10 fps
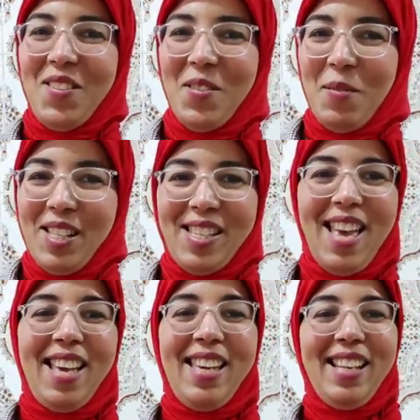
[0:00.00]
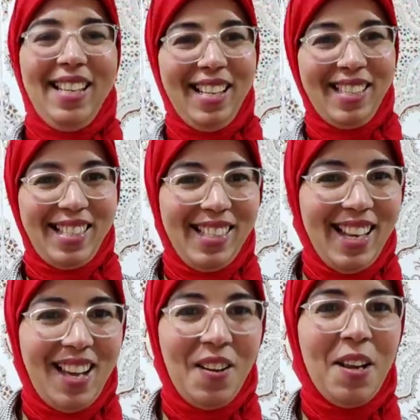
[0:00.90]
والمشاهير علاش
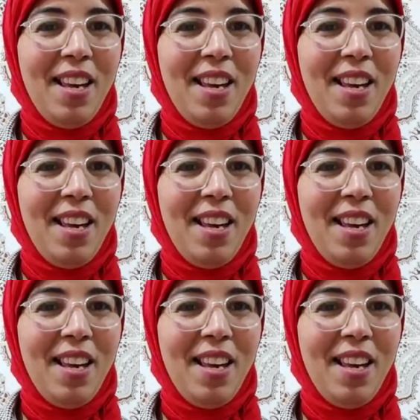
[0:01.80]
لا